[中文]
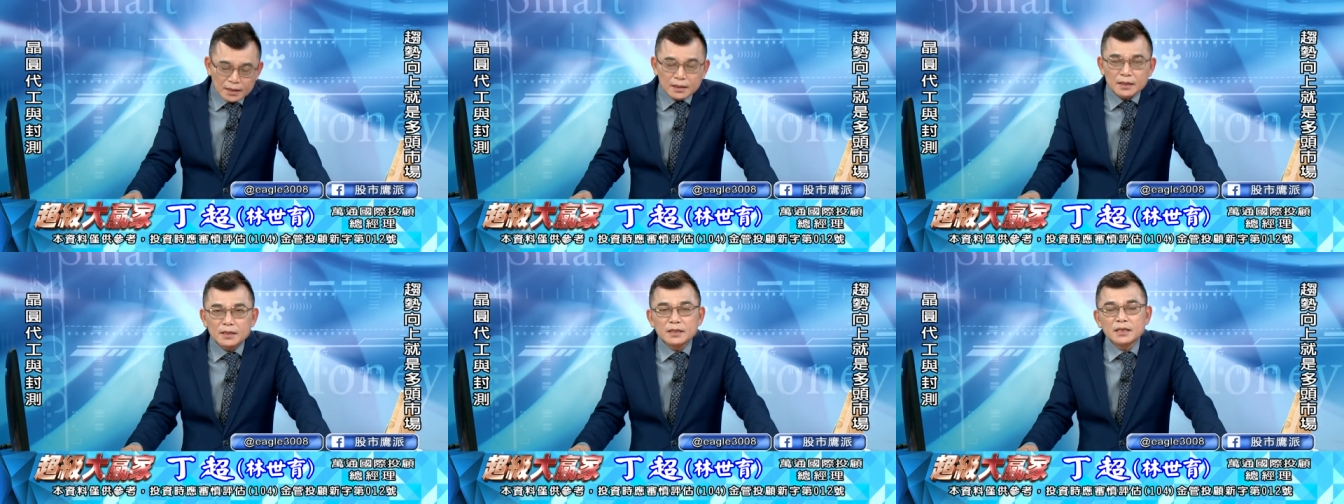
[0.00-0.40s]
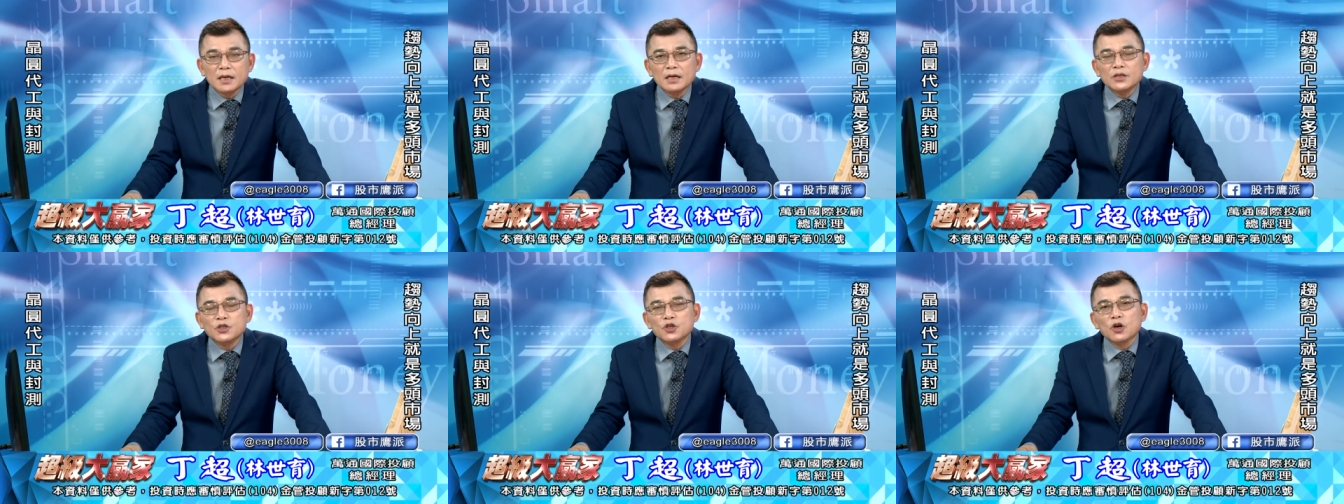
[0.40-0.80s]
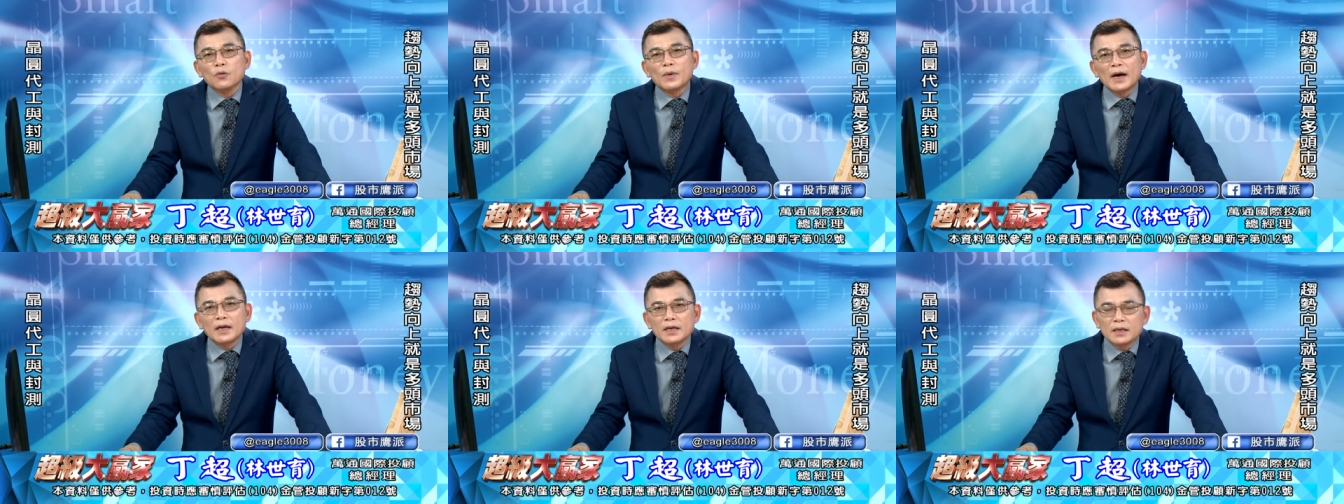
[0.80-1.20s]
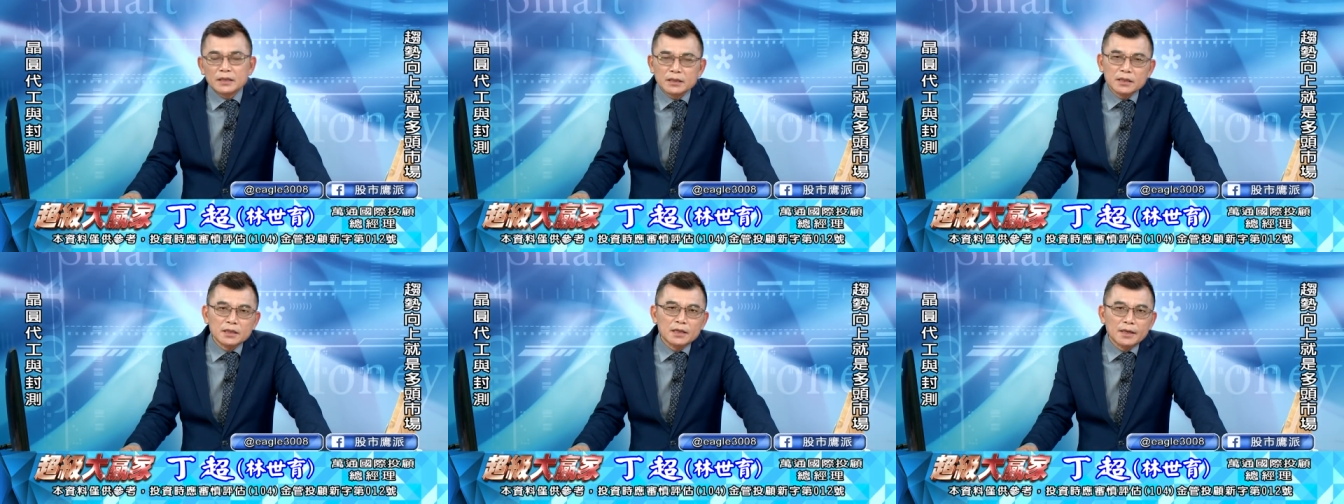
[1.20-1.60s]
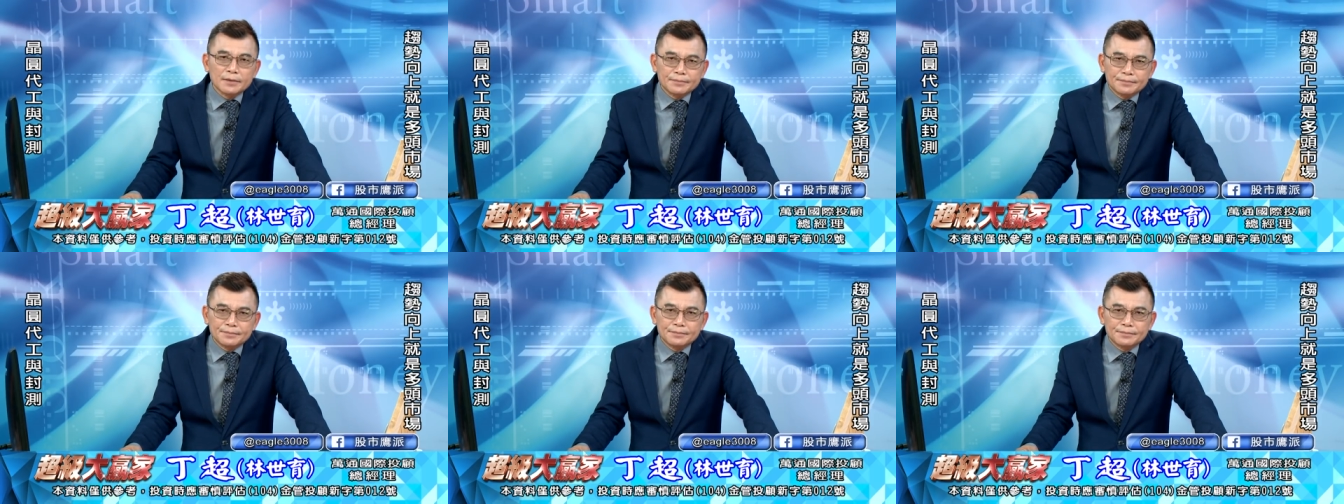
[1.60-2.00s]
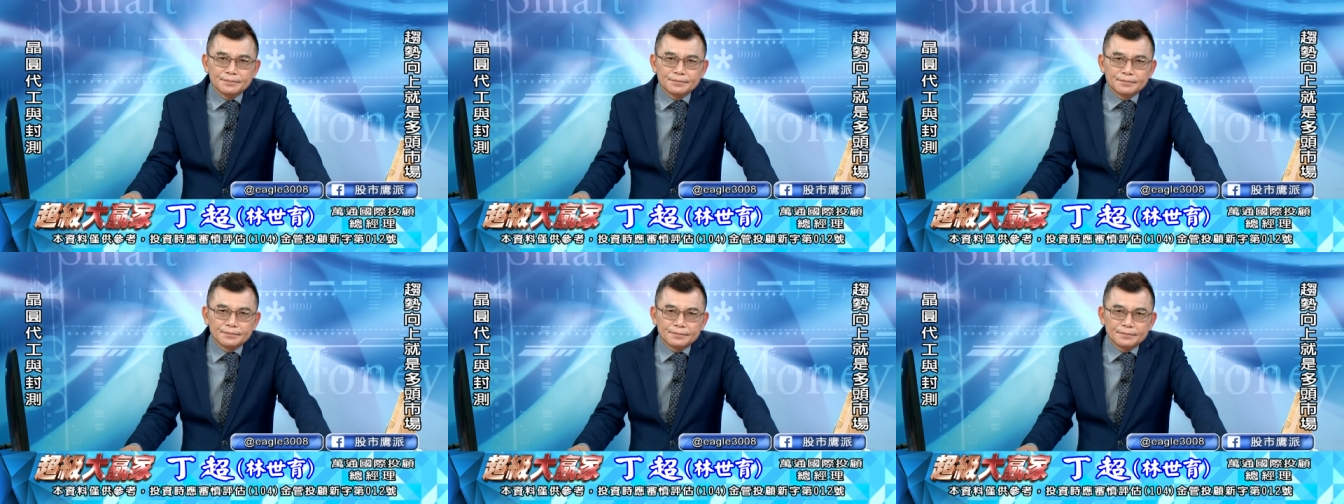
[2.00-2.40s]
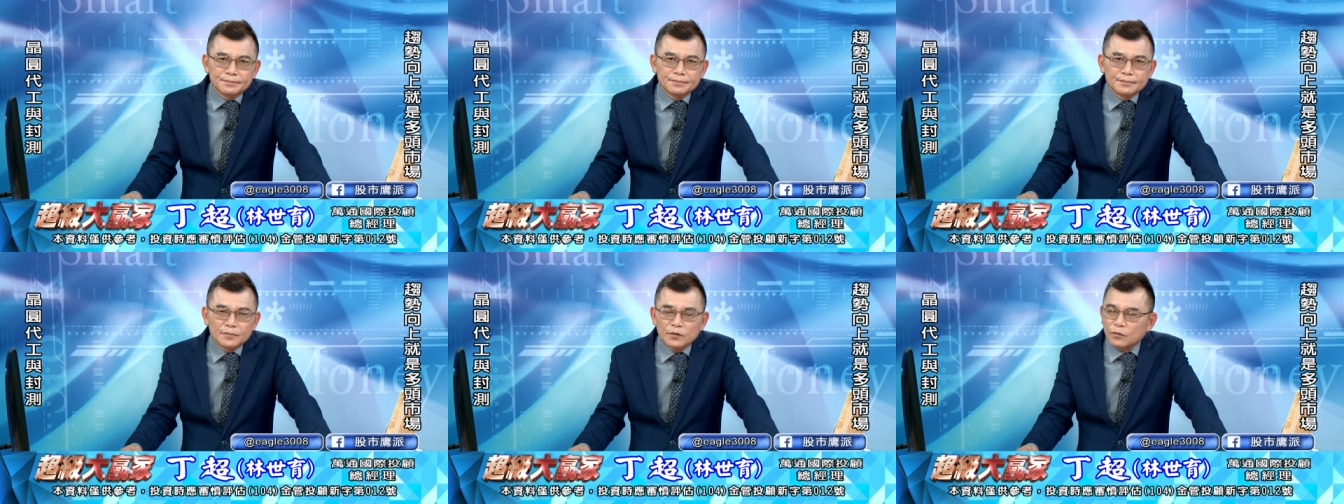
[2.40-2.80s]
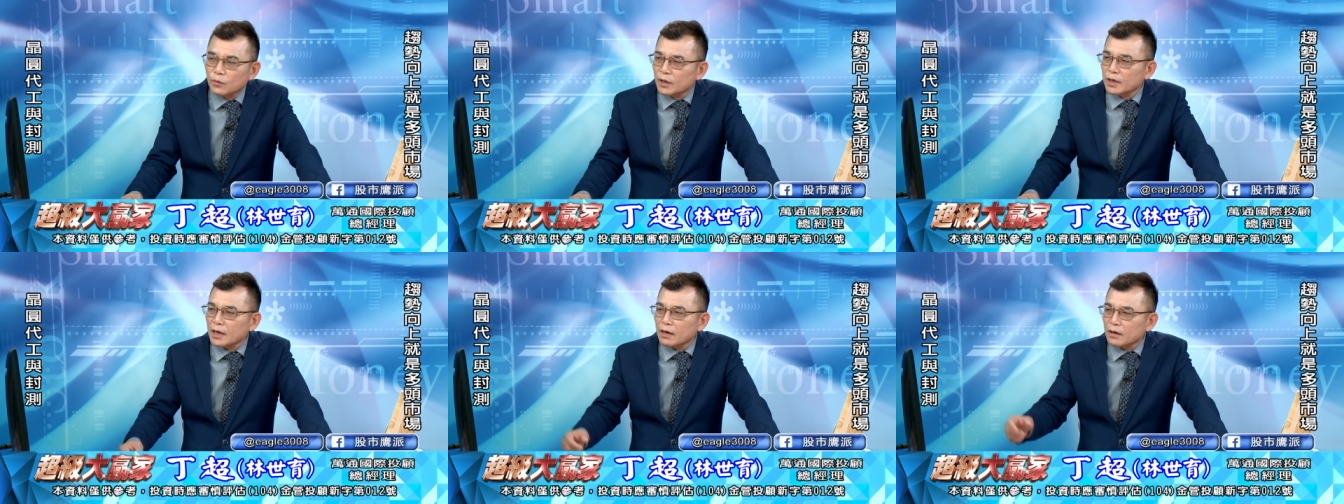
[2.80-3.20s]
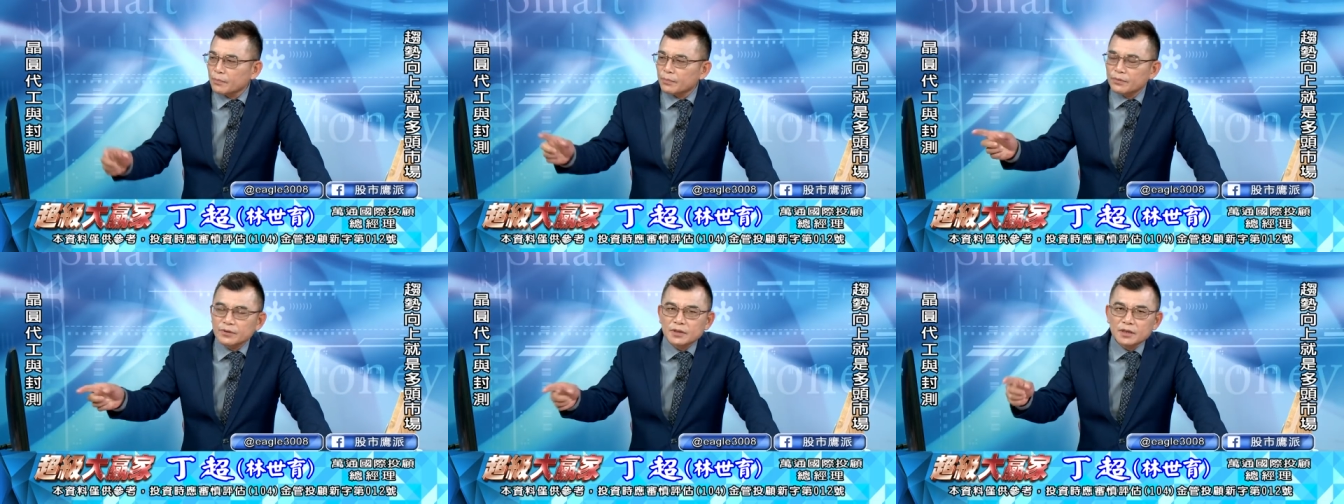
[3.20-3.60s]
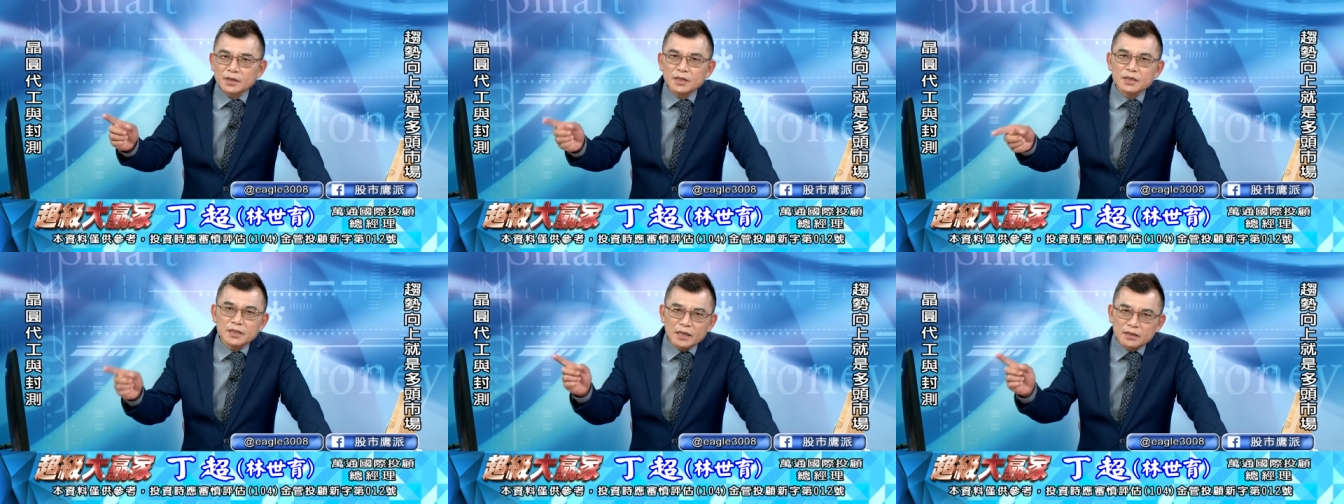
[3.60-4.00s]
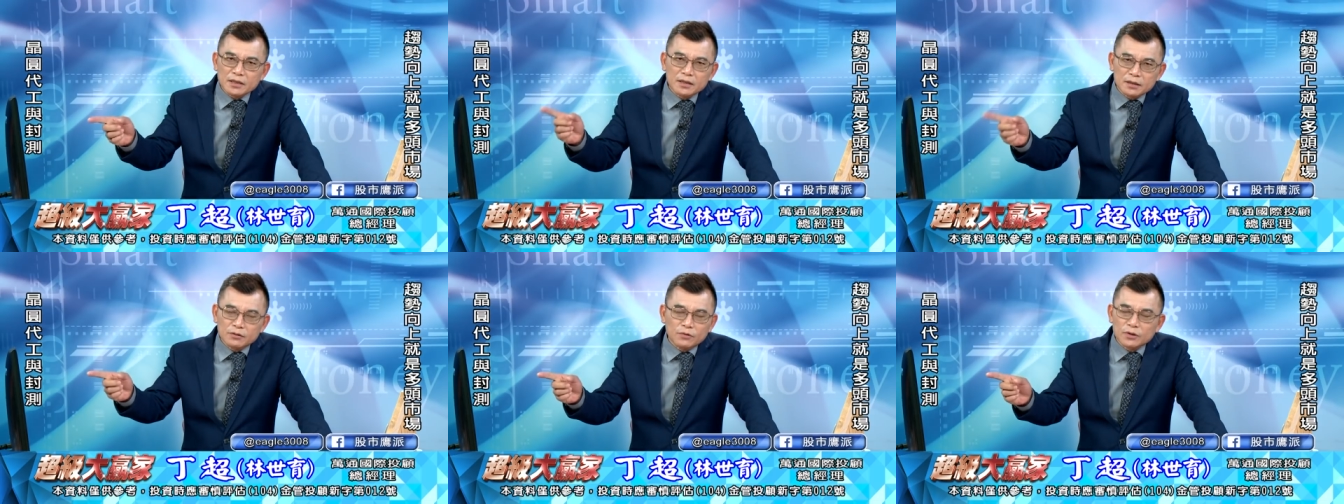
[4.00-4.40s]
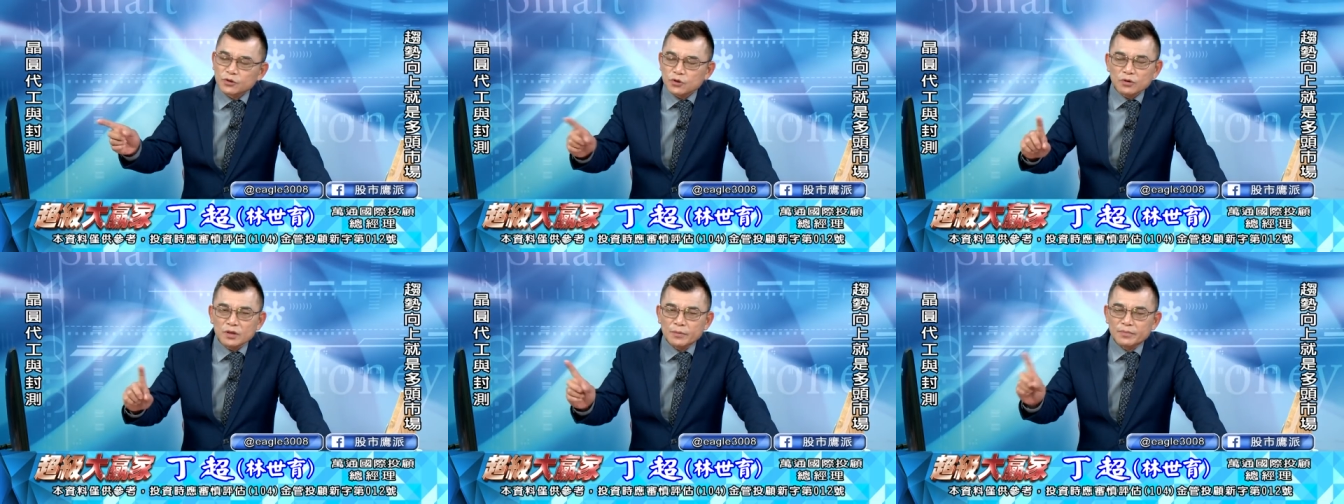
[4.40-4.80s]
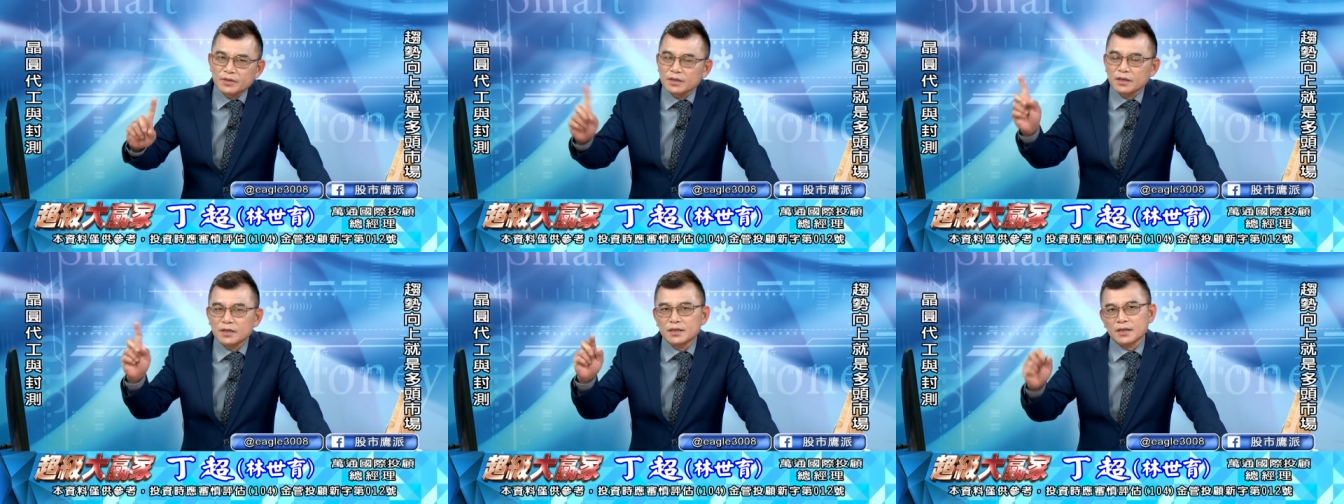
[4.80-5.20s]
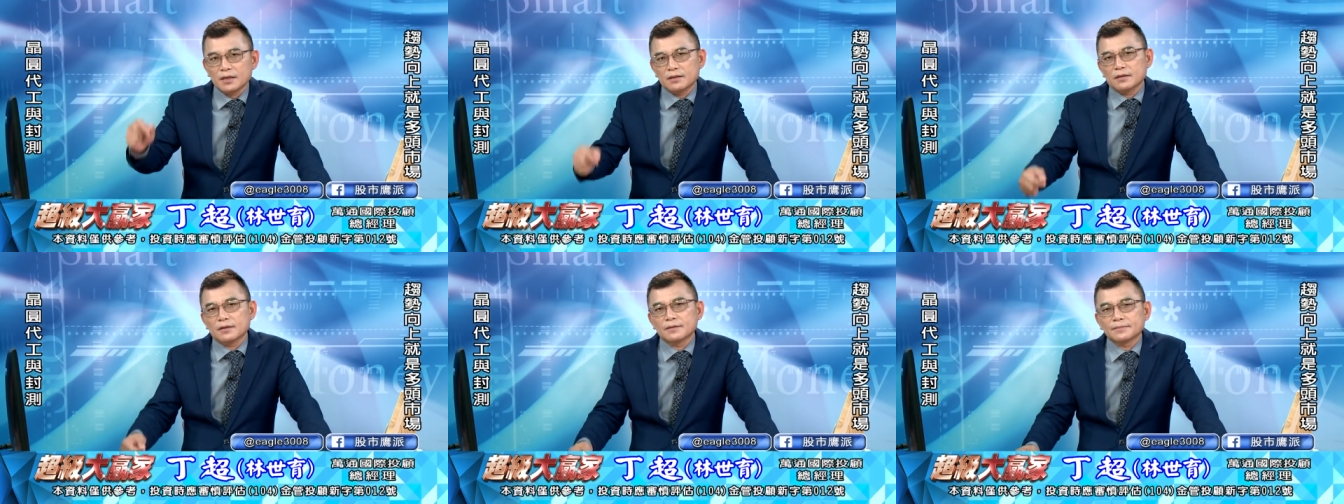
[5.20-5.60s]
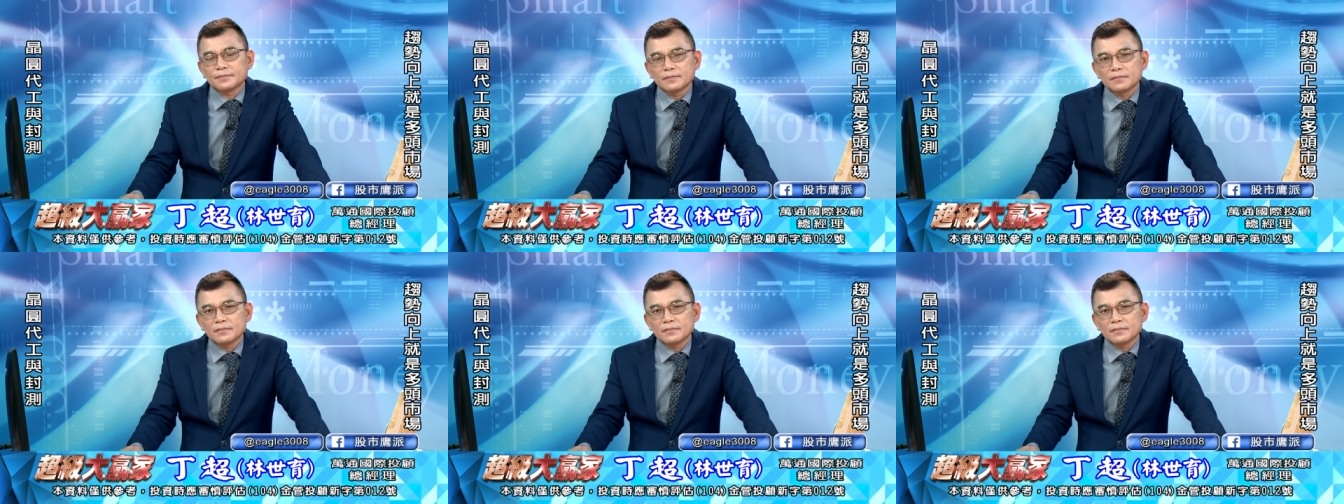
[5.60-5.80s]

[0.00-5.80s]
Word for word: 一千九百零七点。我要的不是跟你讲这个，我重点不是跟你讲这个，